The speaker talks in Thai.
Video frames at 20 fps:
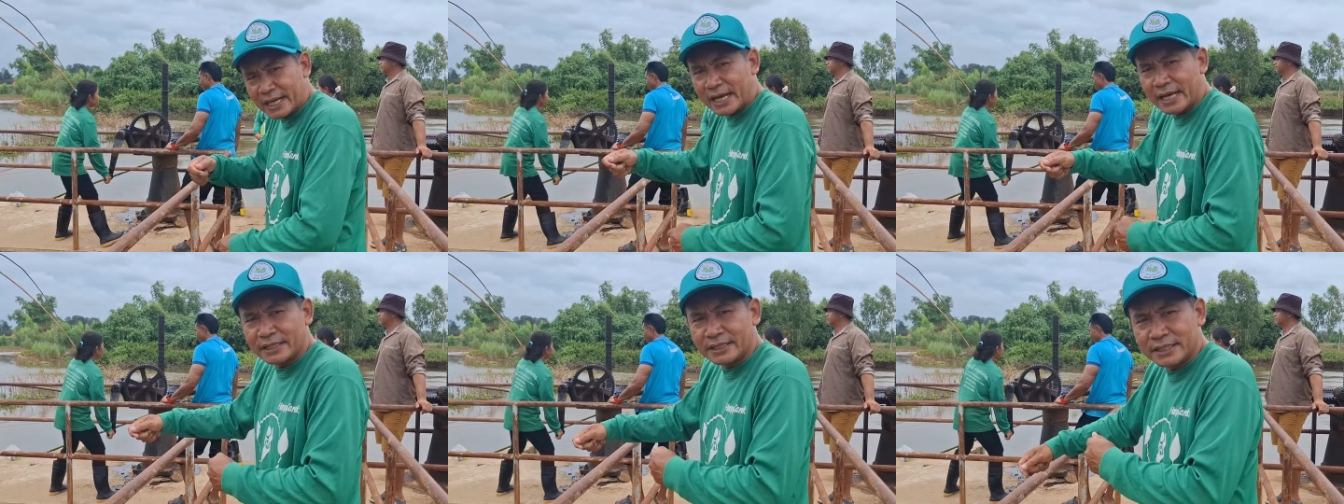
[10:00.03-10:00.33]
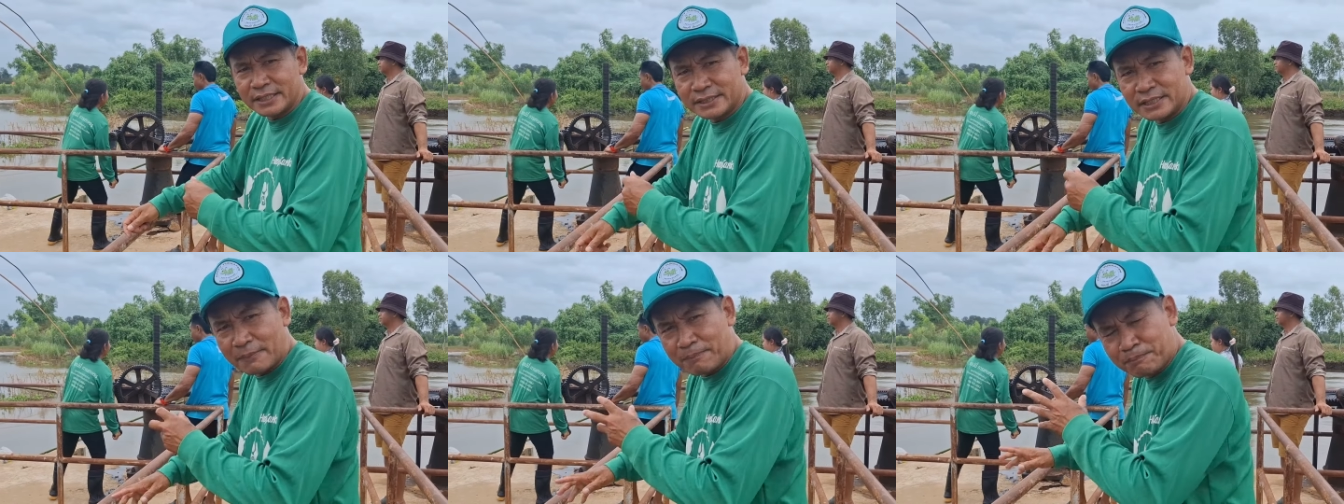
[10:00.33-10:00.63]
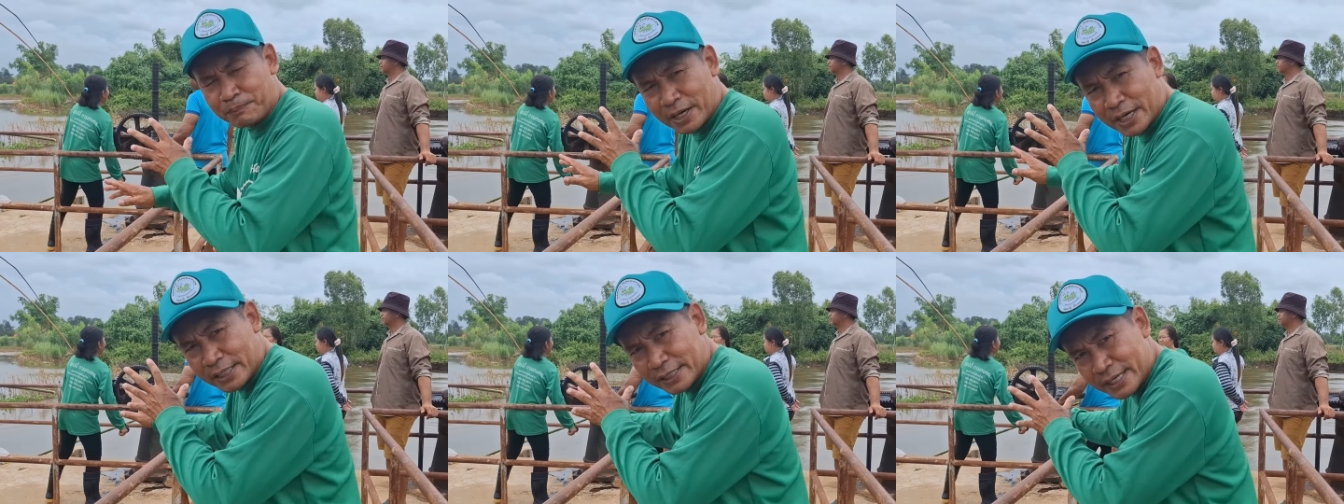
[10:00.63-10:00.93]
การที่จะ
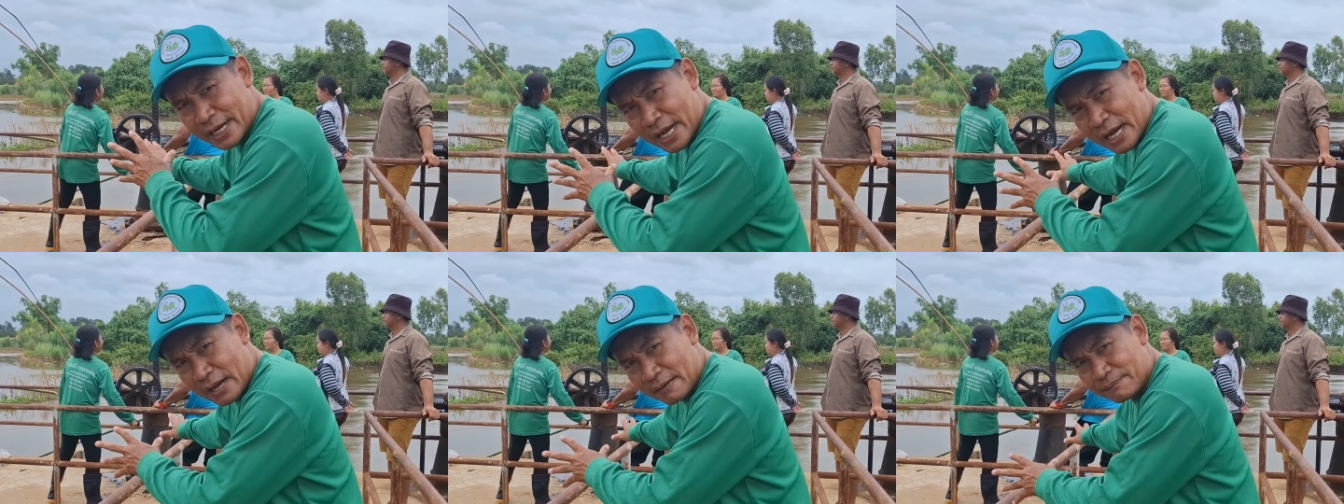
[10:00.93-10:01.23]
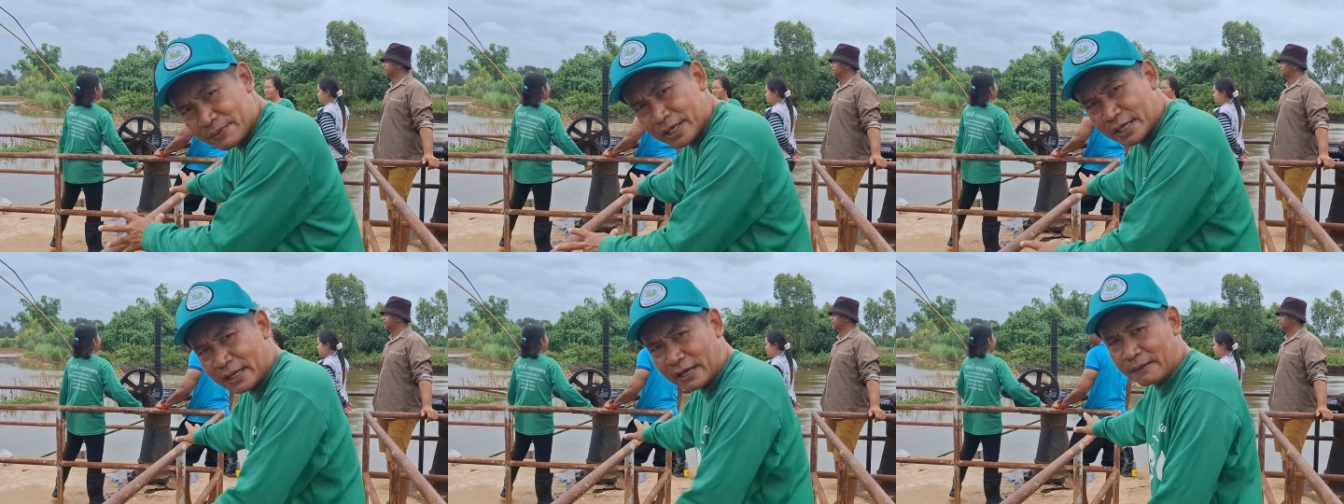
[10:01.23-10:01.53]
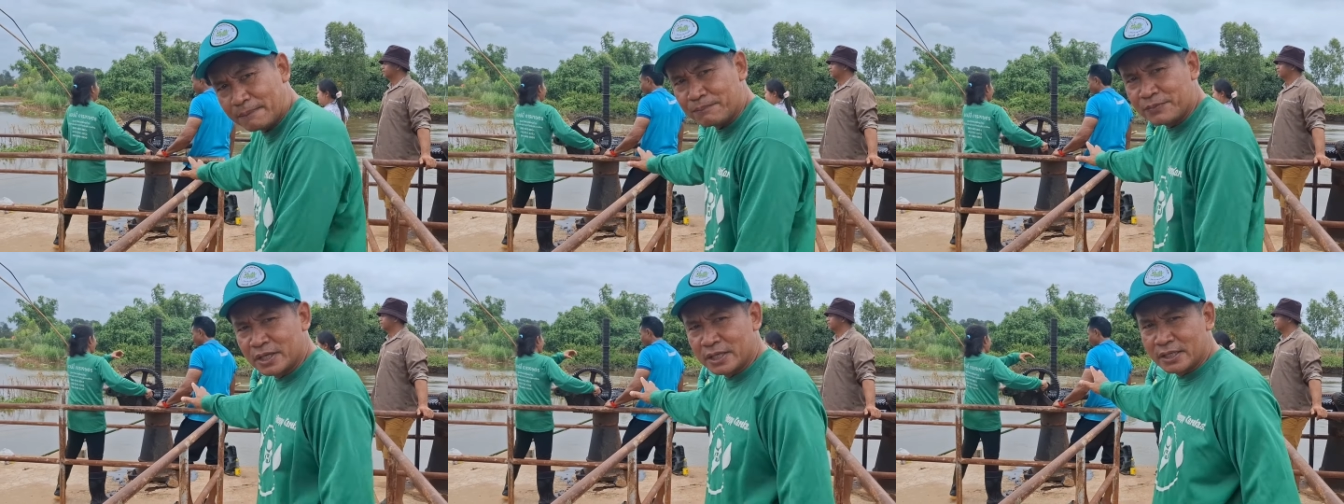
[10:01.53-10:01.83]
เปิดน้ำนะครั
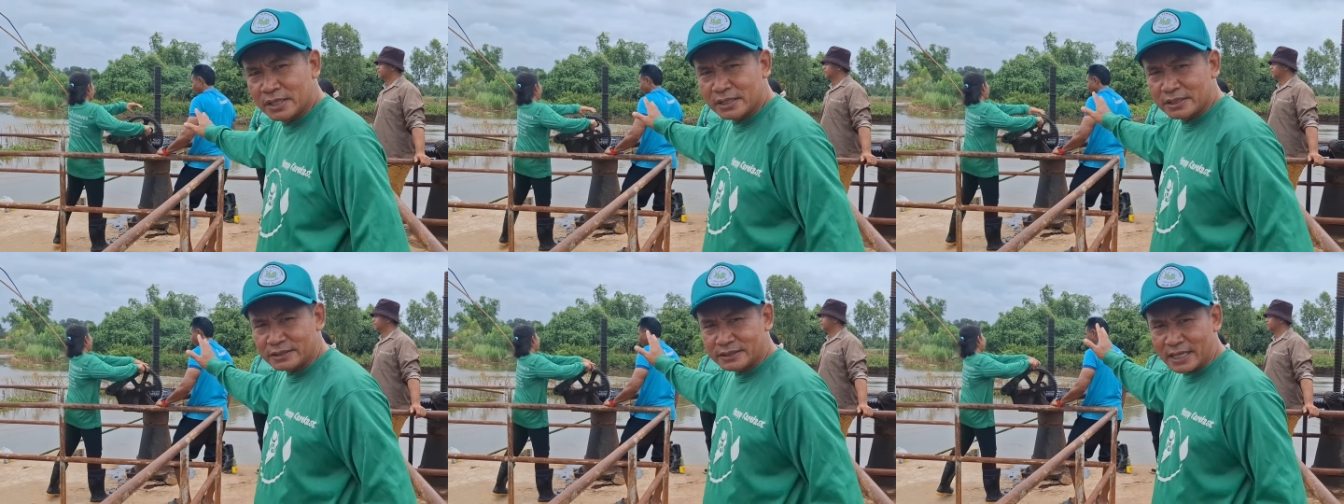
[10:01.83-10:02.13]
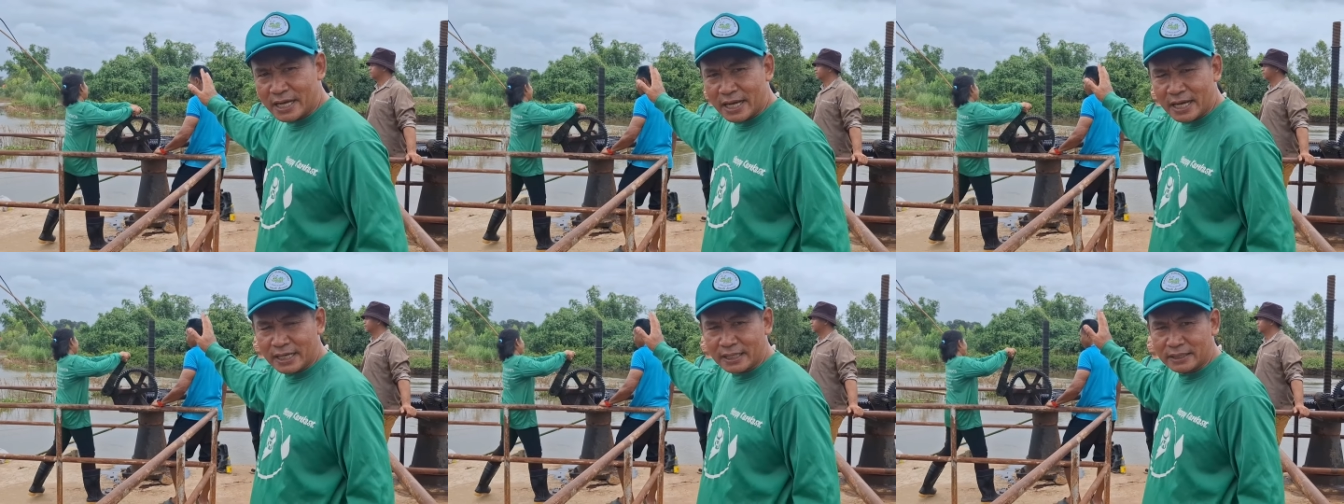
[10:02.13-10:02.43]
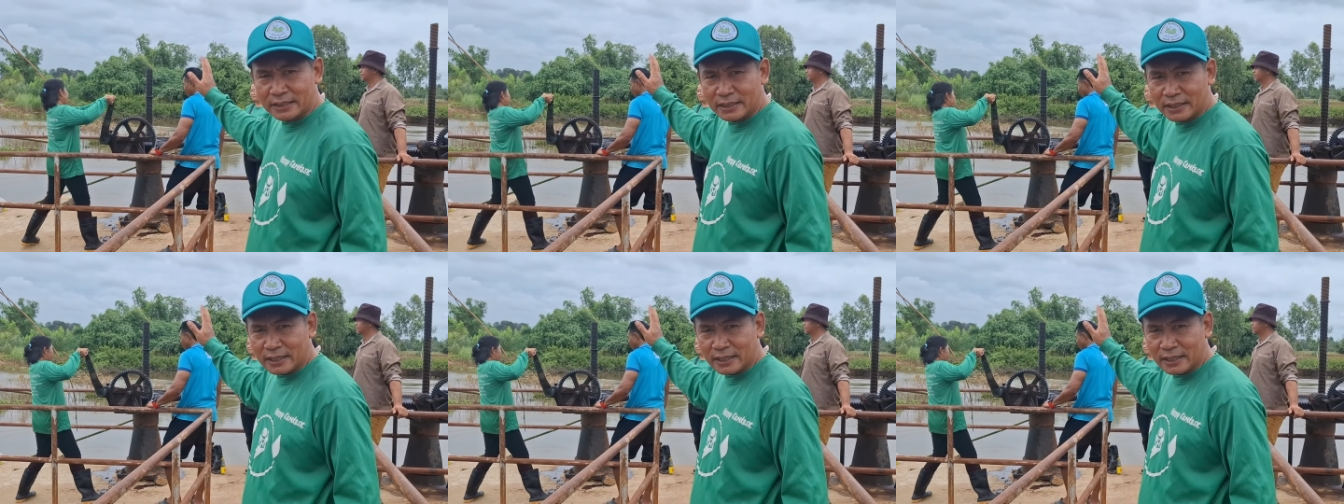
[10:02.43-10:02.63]
บจาก